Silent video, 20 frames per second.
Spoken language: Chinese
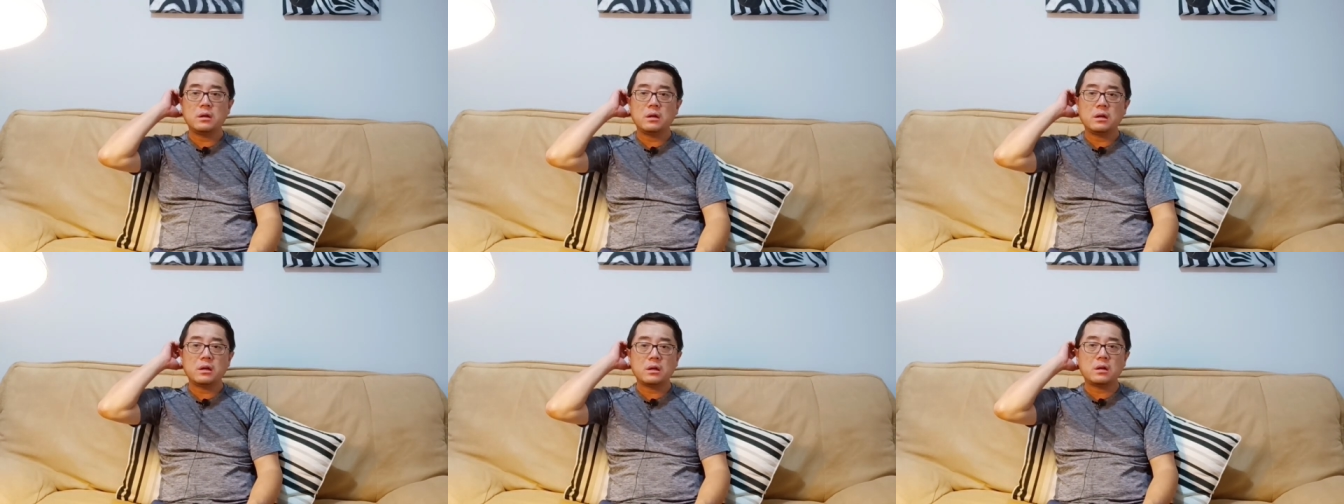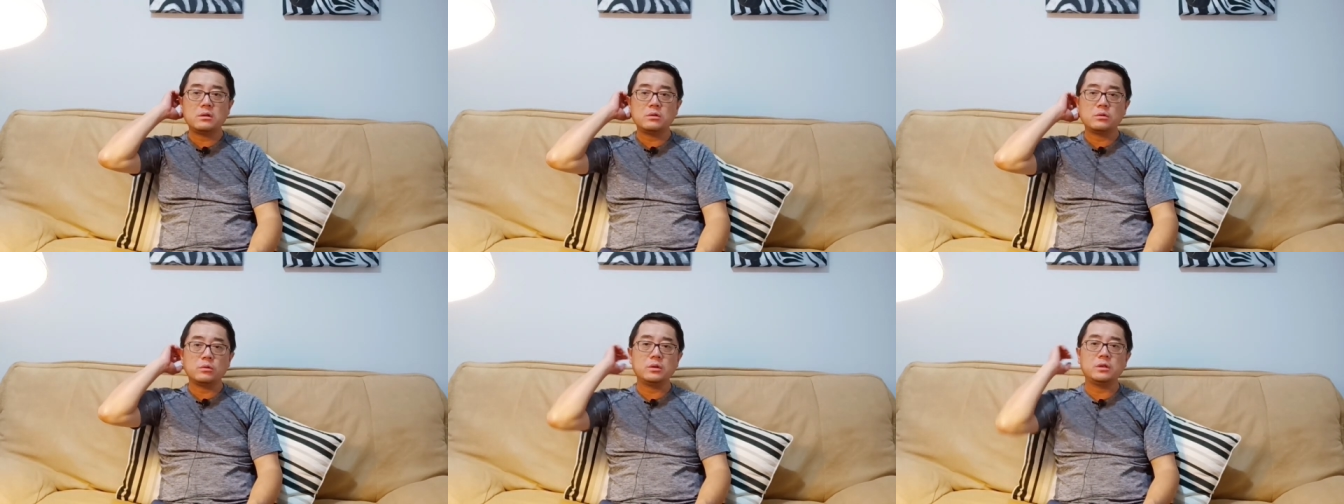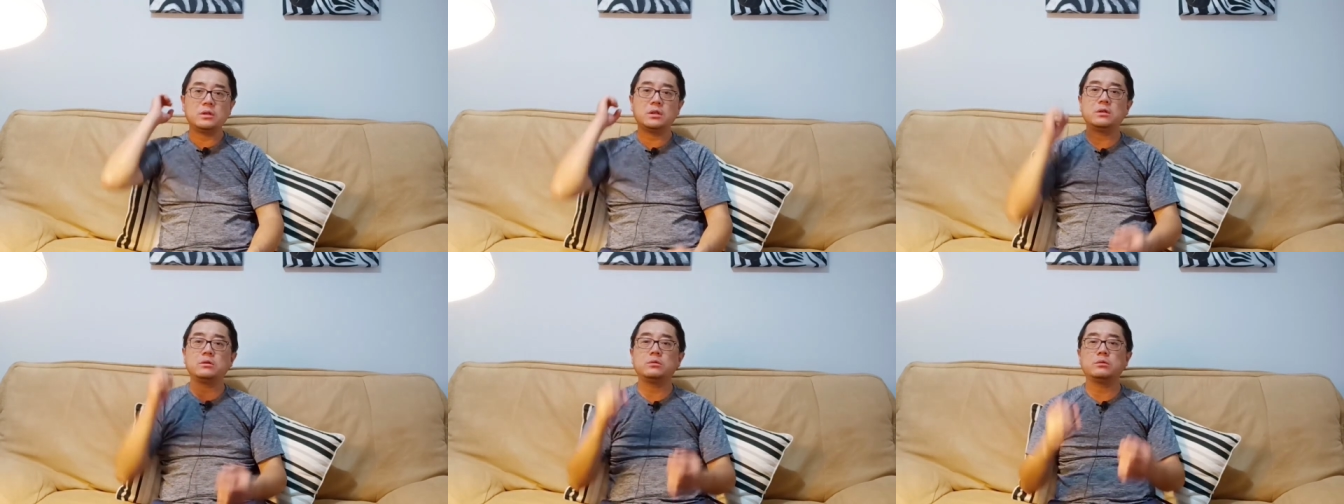更容易
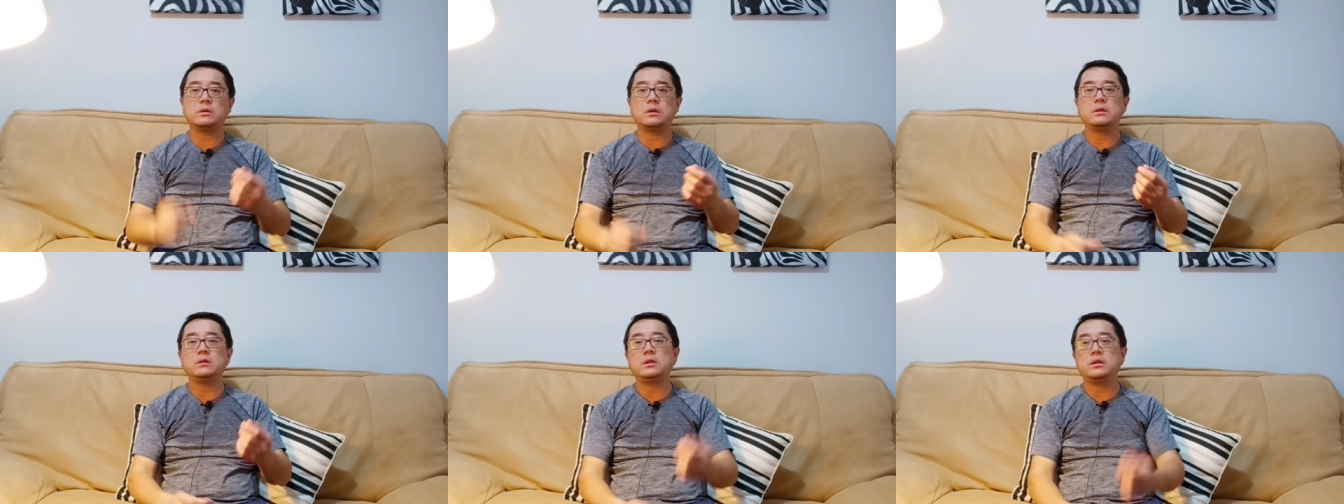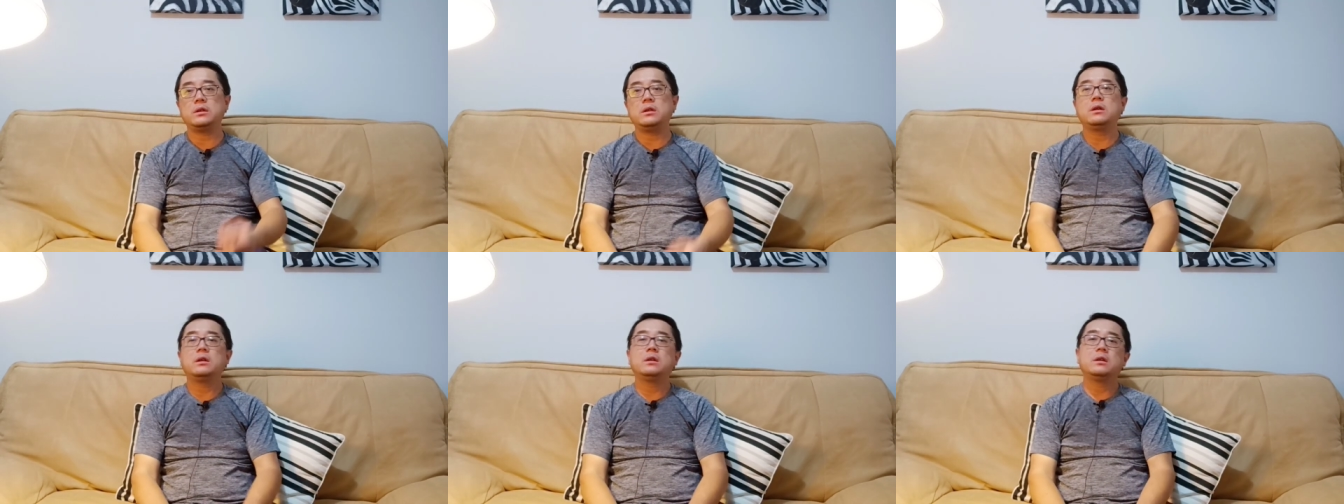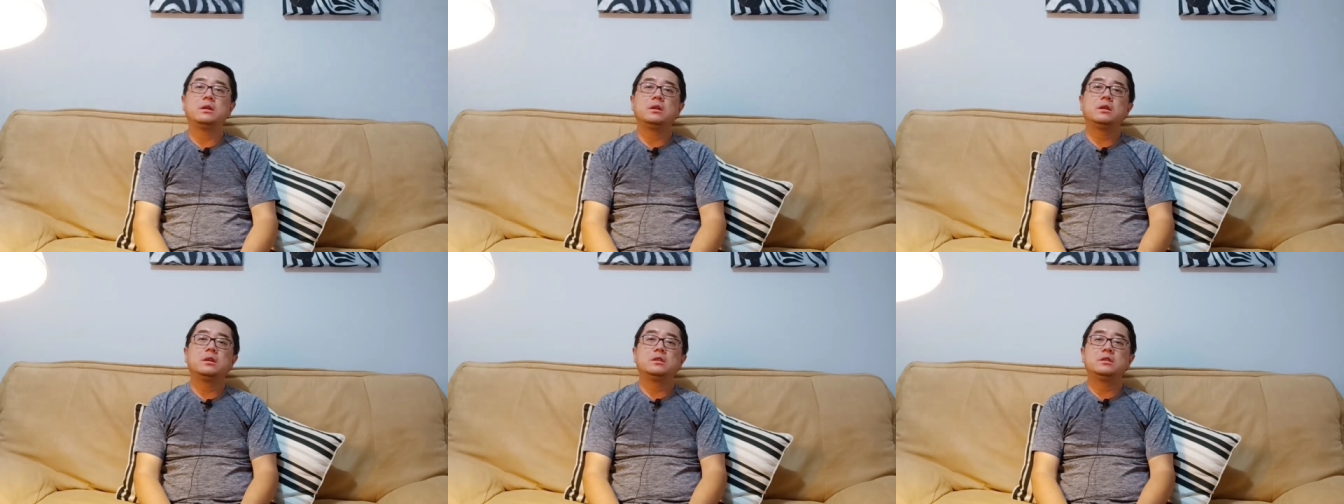侵入人体
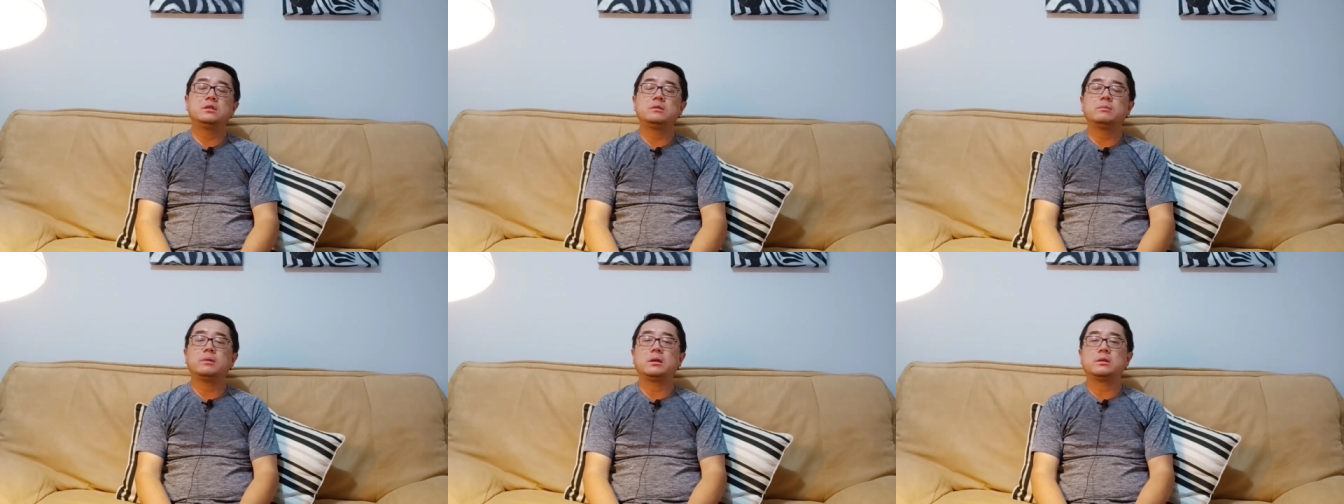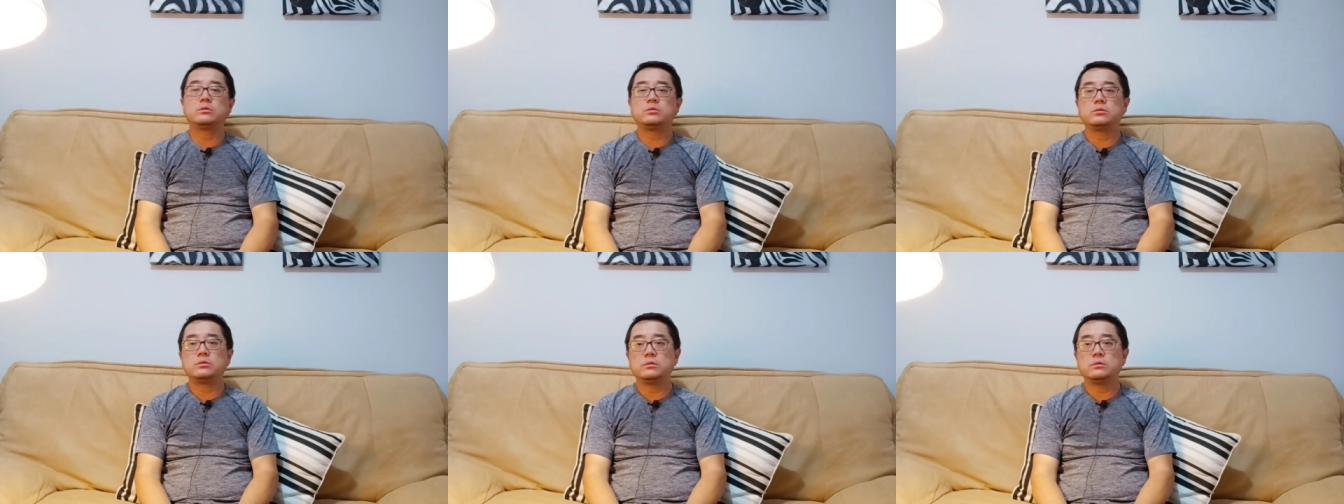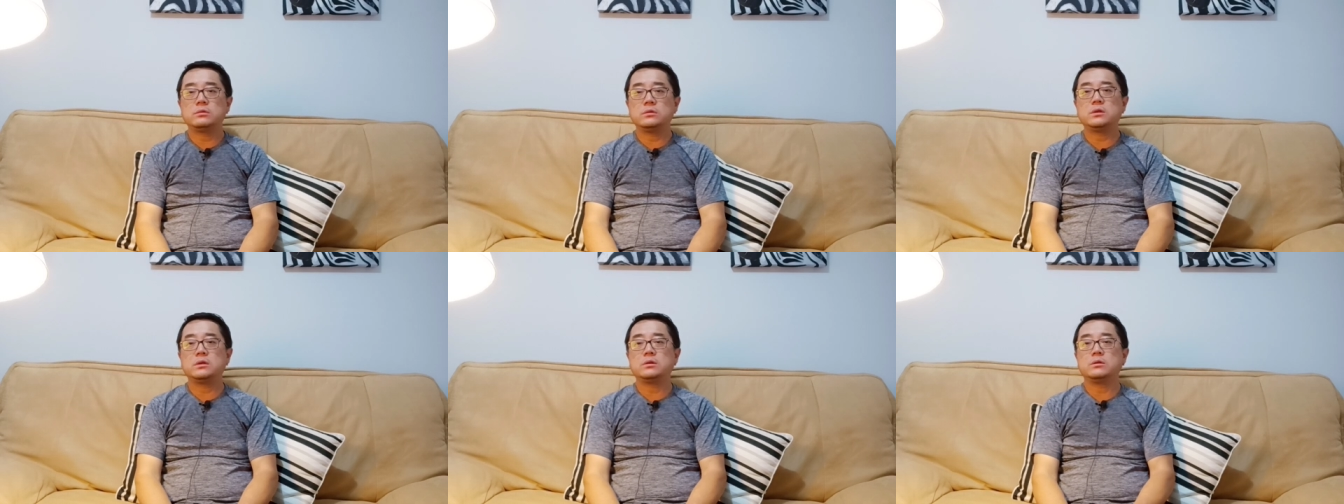细胞。
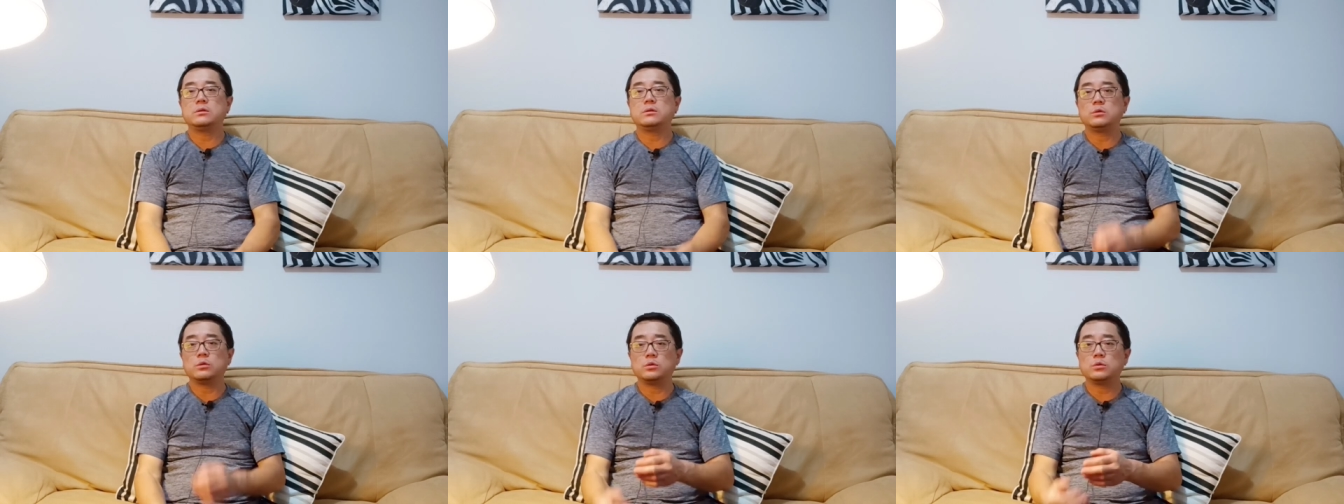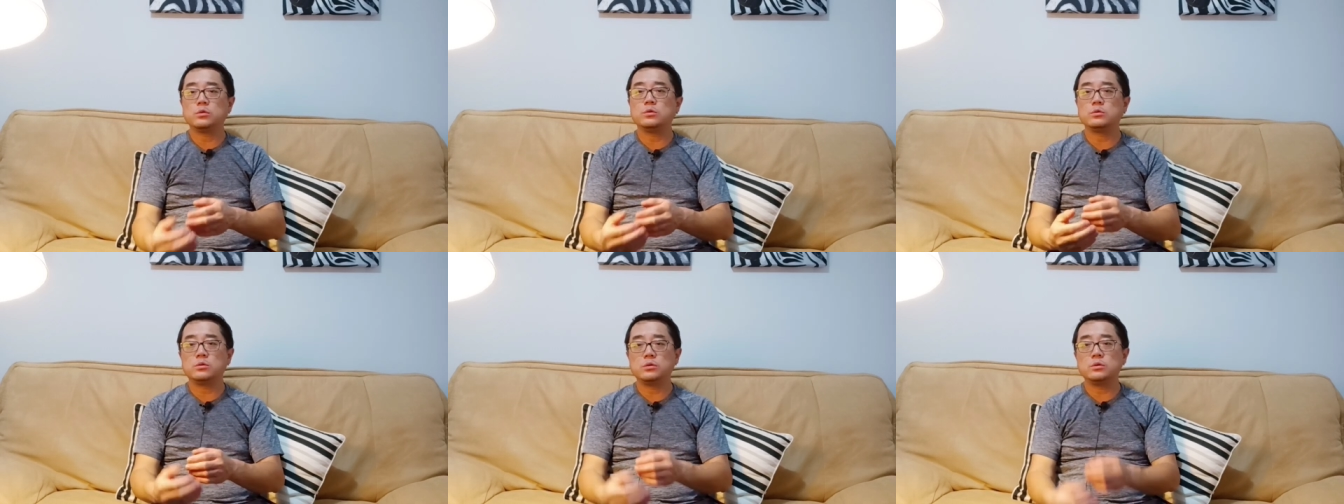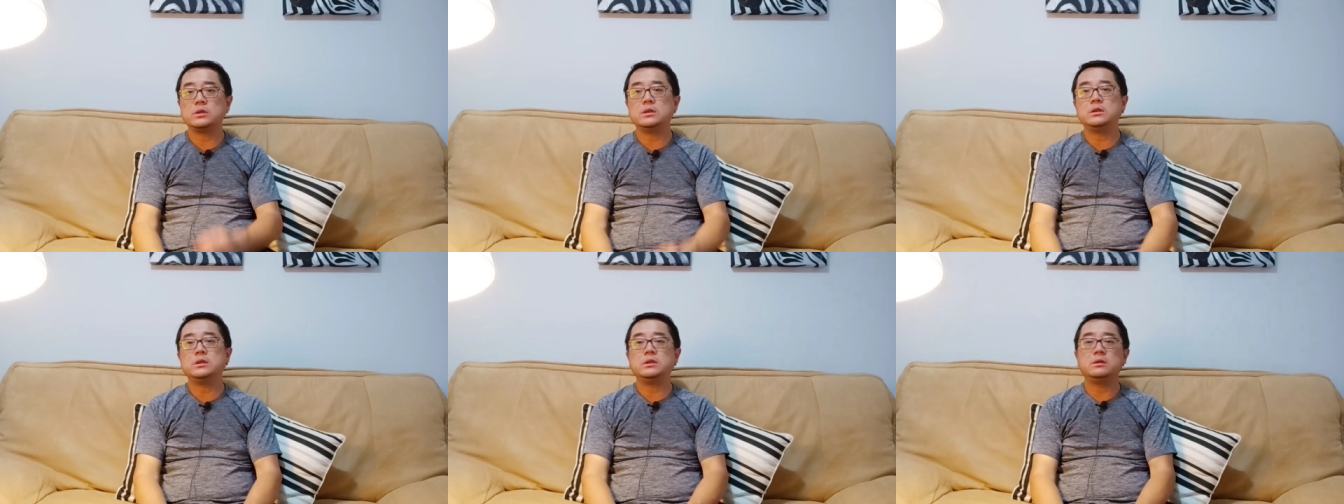这种这种突出
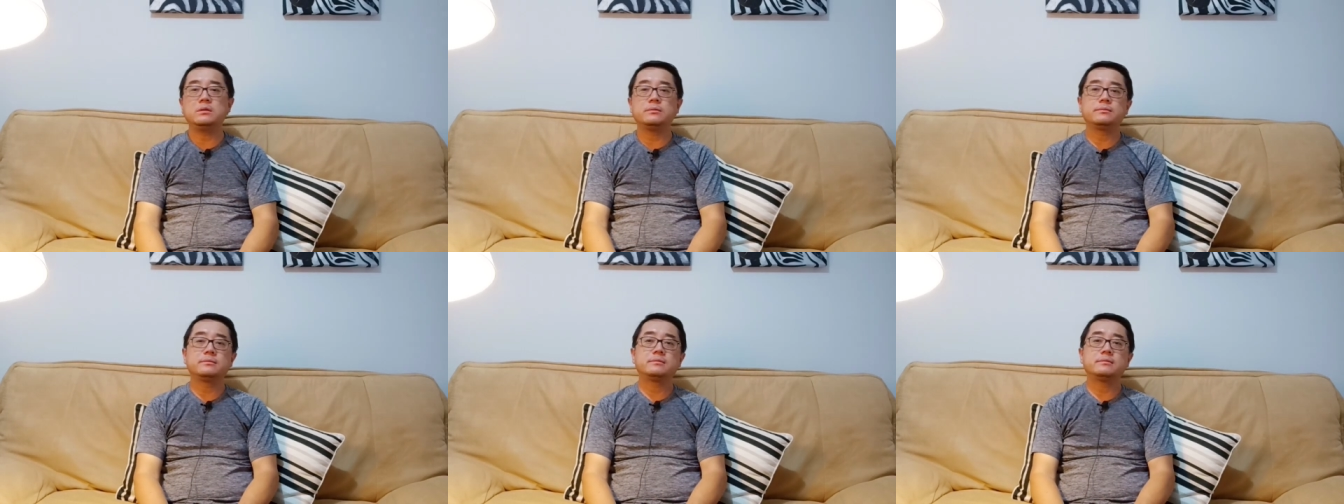基因，